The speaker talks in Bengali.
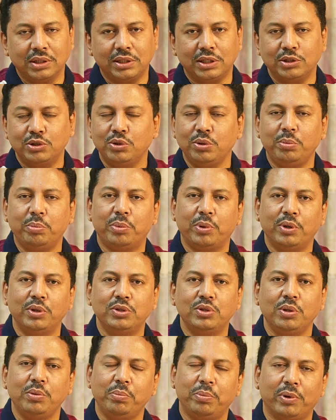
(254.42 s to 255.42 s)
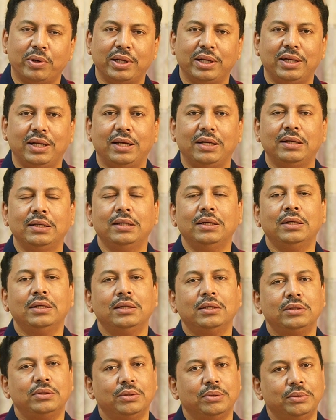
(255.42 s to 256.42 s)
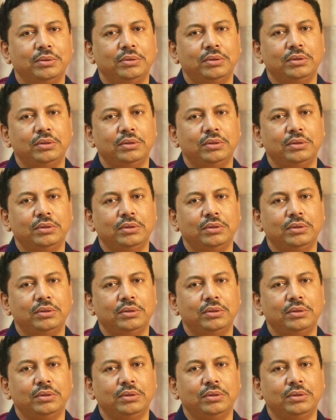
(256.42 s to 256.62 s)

কিছুর প্রয়োজন পড়ে না তো